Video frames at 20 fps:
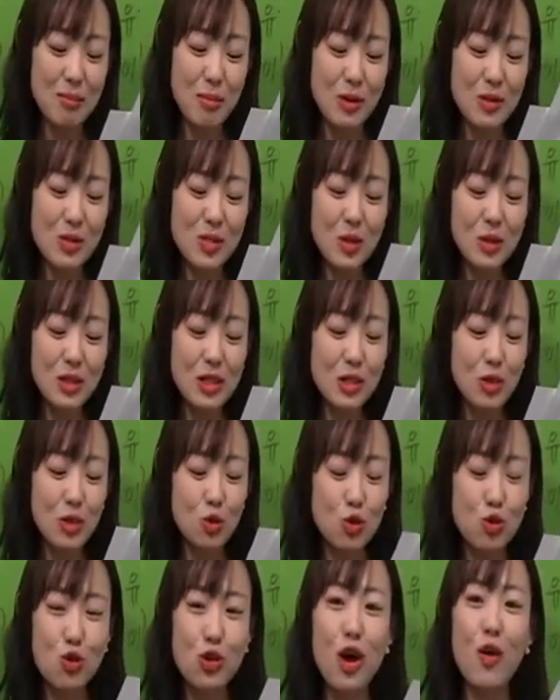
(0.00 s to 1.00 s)

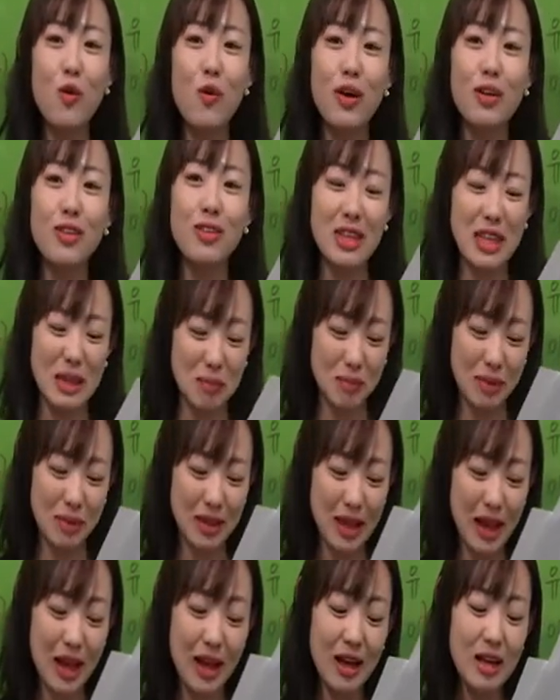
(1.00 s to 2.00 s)
먼저는
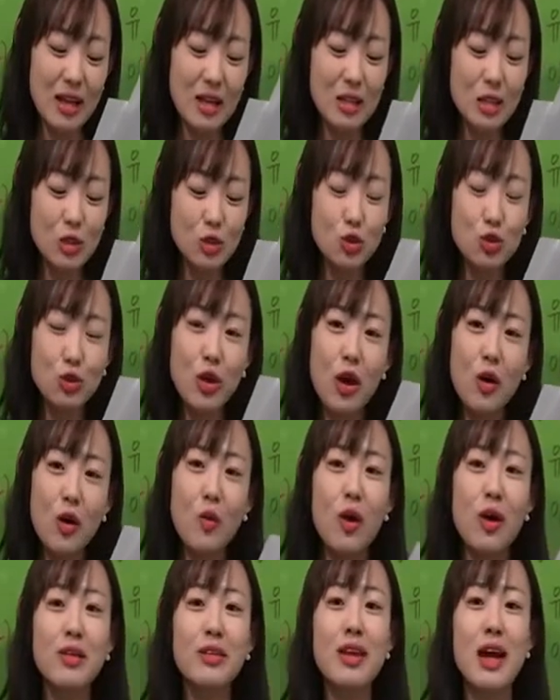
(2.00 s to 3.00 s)
유형원입니다.
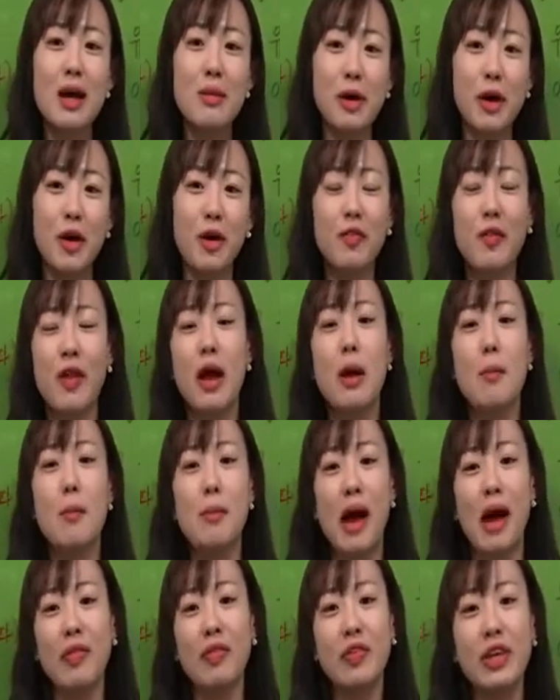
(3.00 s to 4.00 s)
유형원 하면
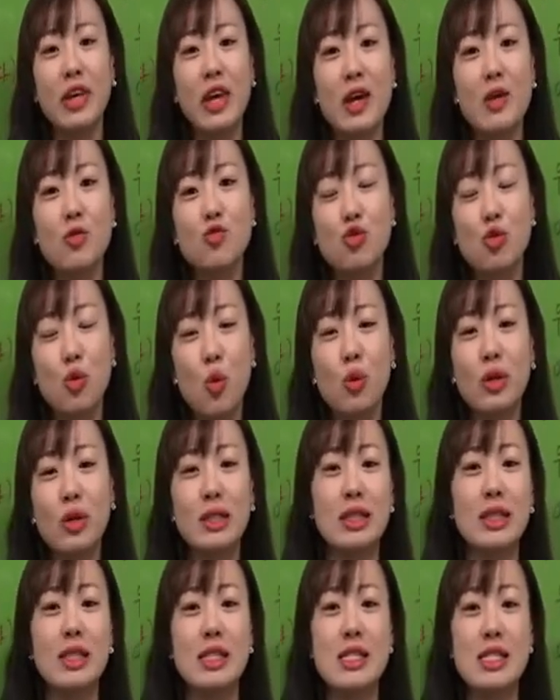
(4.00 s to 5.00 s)
반개
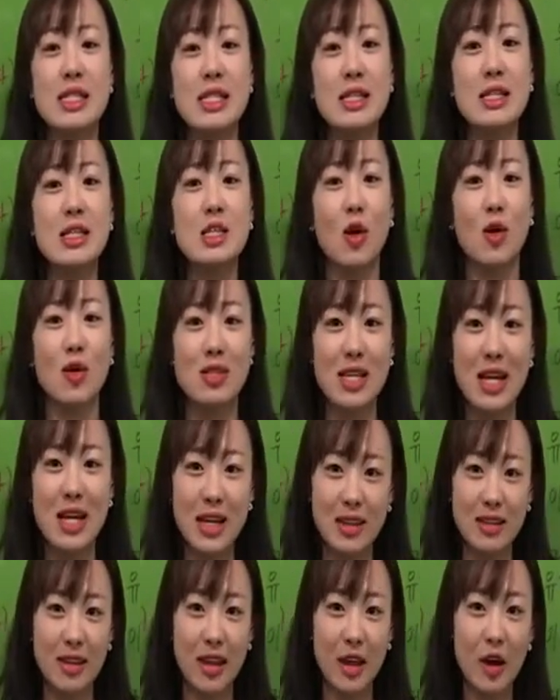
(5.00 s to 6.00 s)
수록을 쓴
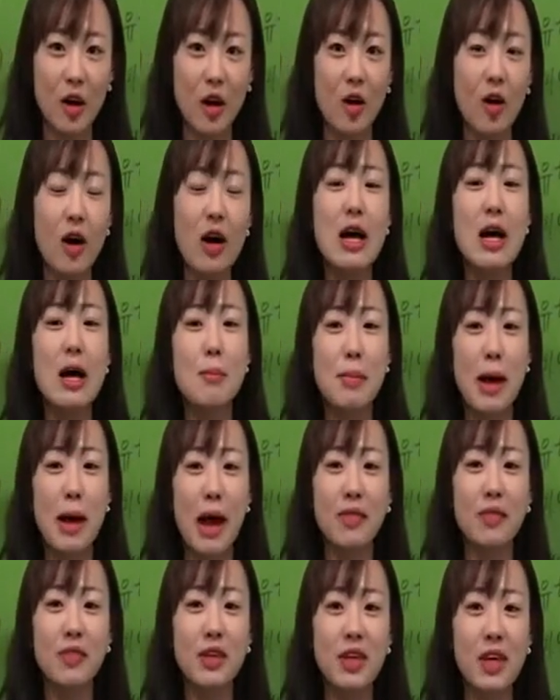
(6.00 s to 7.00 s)
저자인데요.
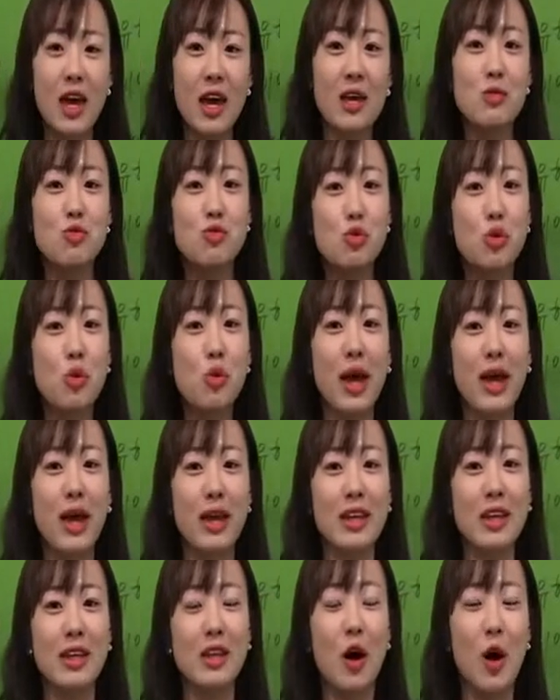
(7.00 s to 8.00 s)
반개
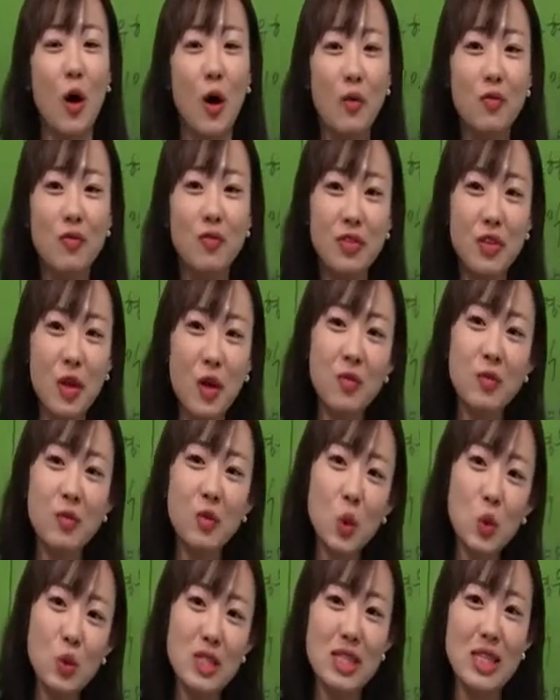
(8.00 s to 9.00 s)
수록에는 어떤
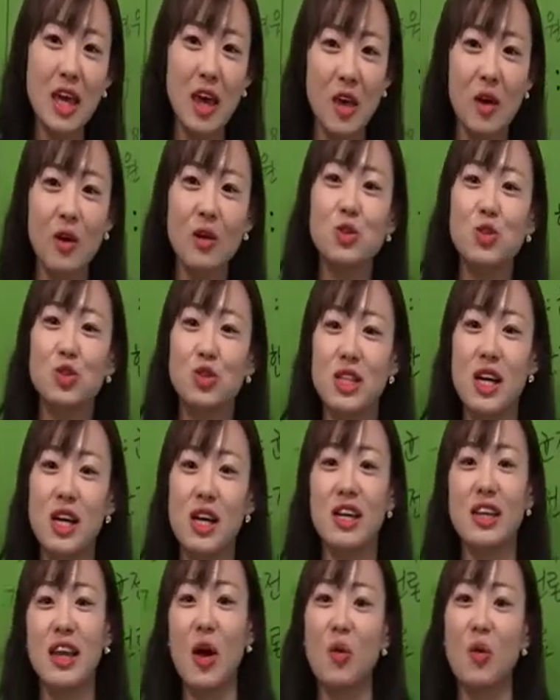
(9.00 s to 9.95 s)
토지개혁 주장이